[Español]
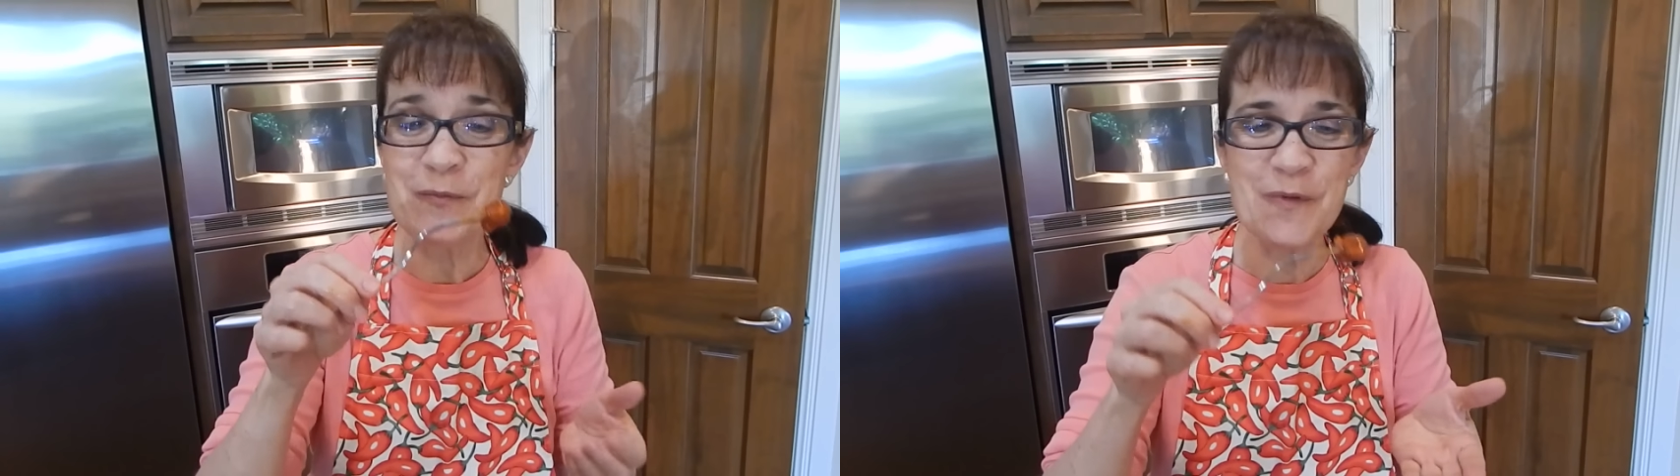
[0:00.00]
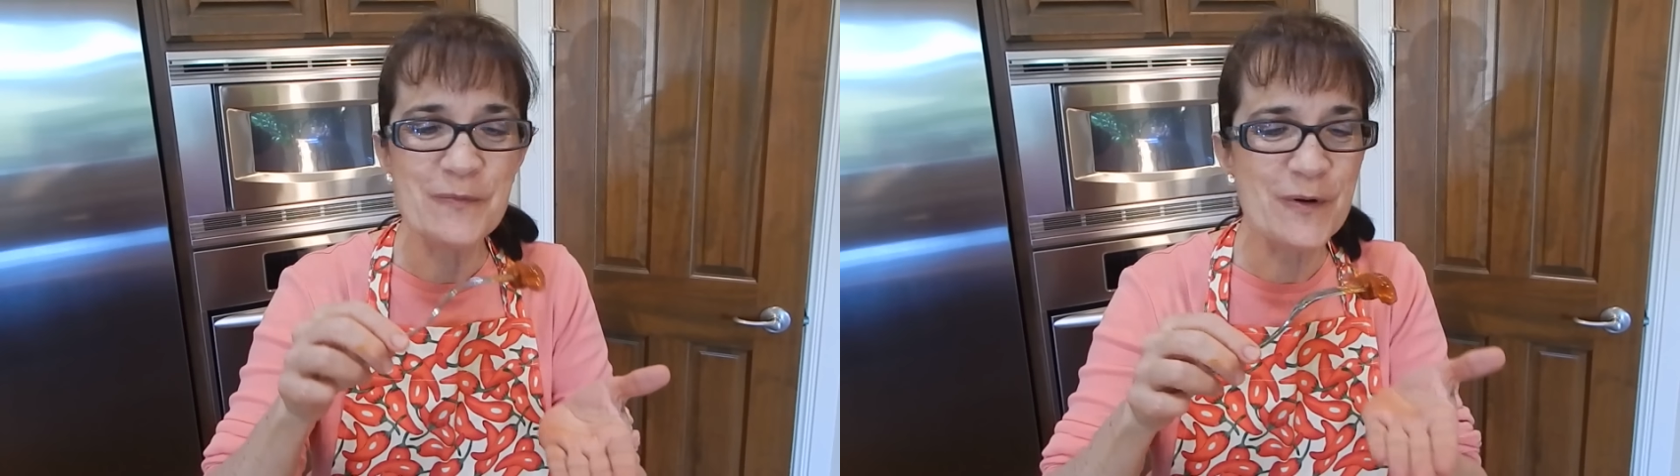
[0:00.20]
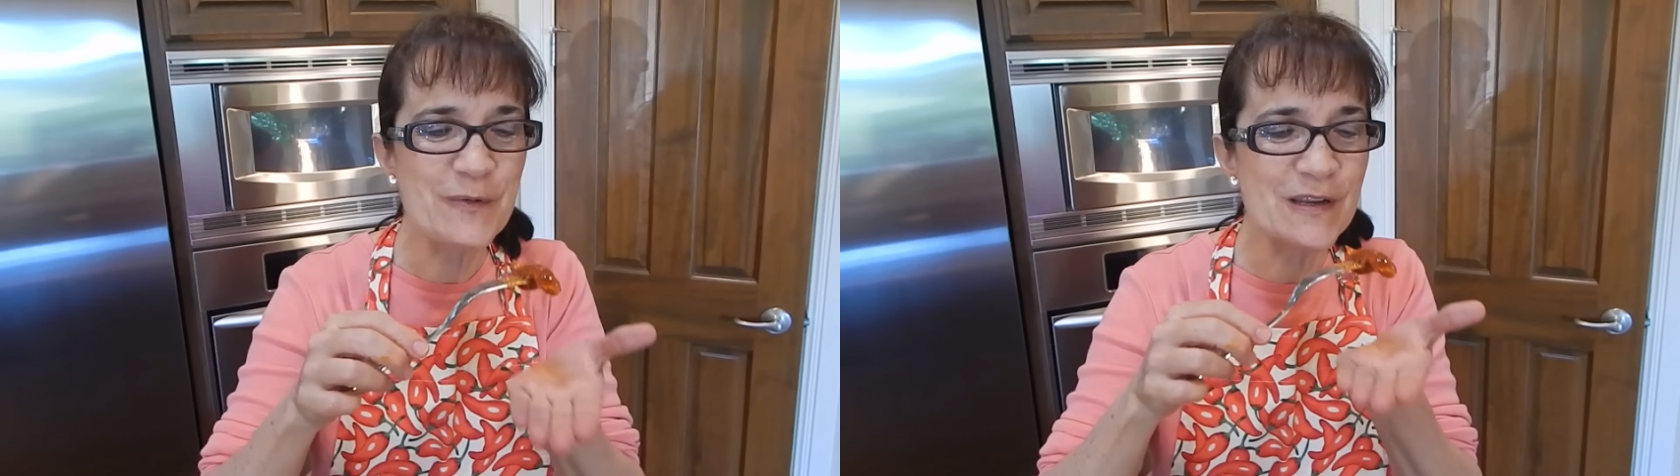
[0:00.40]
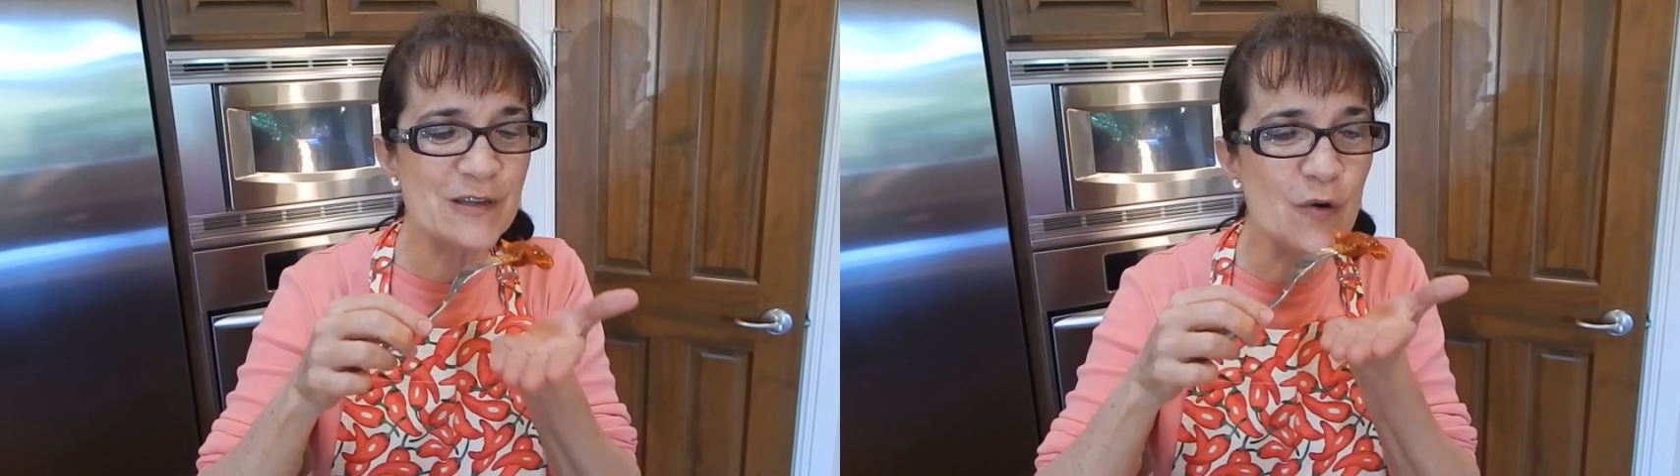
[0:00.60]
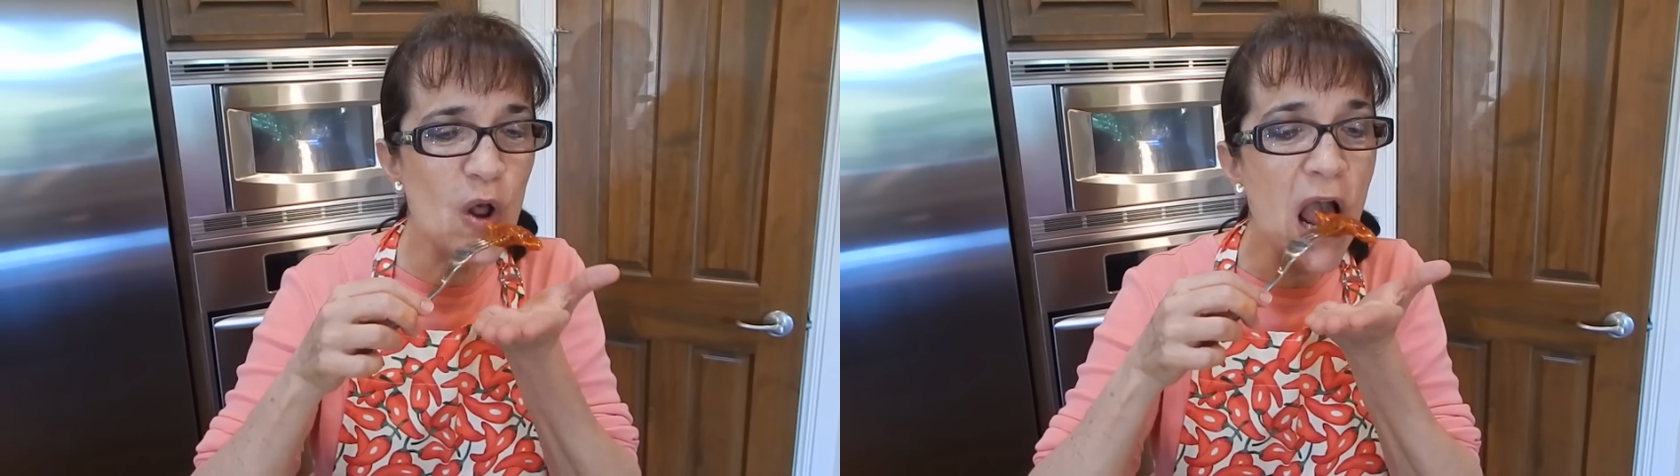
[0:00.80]
Buen
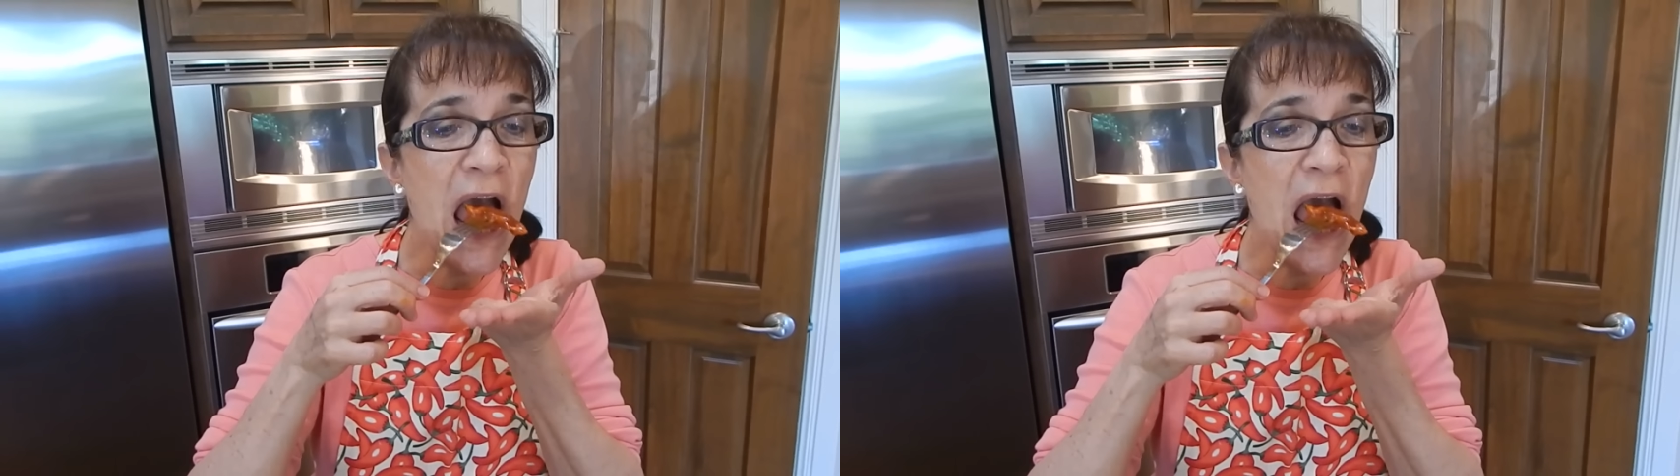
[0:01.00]
provecho.